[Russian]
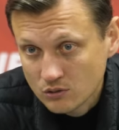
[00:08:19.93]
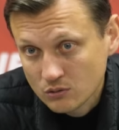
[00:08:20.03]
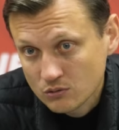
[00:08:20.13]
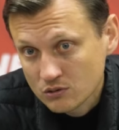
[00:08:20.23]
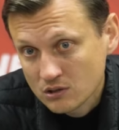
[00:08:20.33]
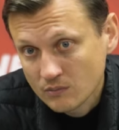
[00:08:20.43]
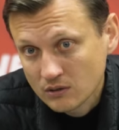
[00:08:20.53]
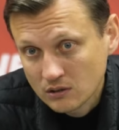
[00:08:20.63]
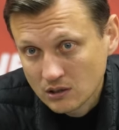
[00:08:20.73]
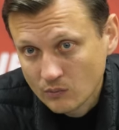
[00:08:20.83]
и то же
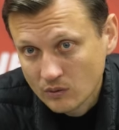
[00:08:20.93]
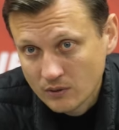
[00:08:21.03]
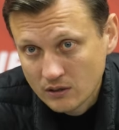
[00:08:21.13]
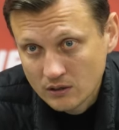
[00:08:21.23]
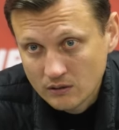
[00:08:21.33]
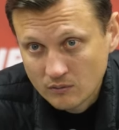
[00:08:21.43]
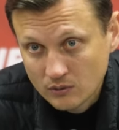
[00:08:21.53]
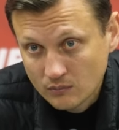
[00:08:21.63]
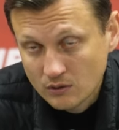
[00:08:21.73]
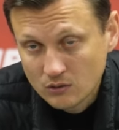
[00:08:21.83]
самое, когда мы проигрываем
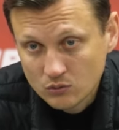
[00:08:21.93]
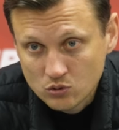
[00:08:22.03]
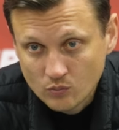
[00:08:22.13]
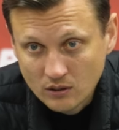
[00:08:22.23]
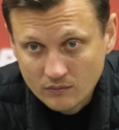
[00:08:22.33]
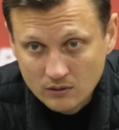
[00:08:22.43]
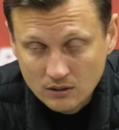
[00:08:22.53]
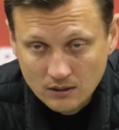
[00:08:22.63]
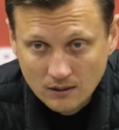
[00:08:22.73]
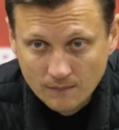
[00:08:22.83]
там, или уступаем, да,